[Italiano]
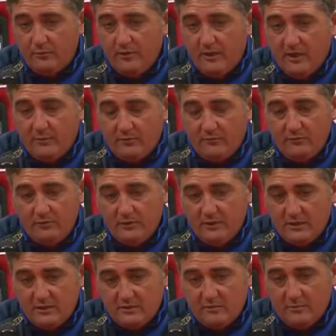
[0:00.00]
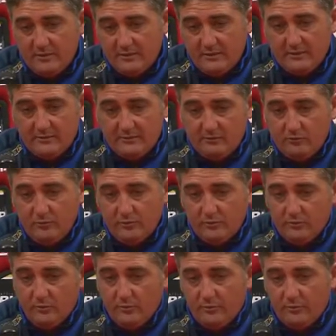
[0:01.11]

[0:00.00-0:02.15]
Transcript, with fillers: bene la profondità ci siamo presentati a tu per tu col